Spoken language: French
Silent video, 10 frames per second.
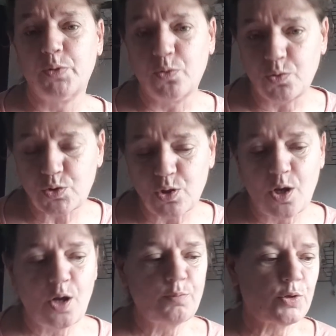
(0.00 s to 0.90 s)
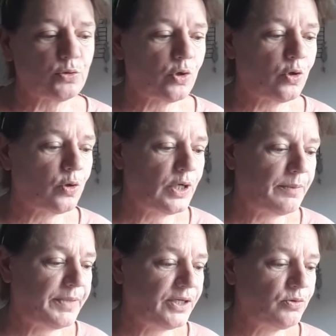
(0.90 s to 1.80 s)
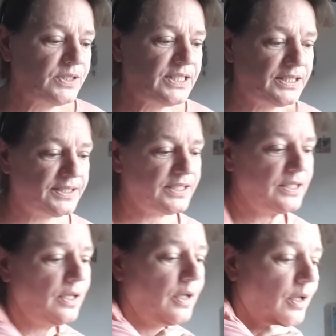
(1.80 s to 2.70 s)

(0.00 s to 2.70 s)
pause pendant la période d'été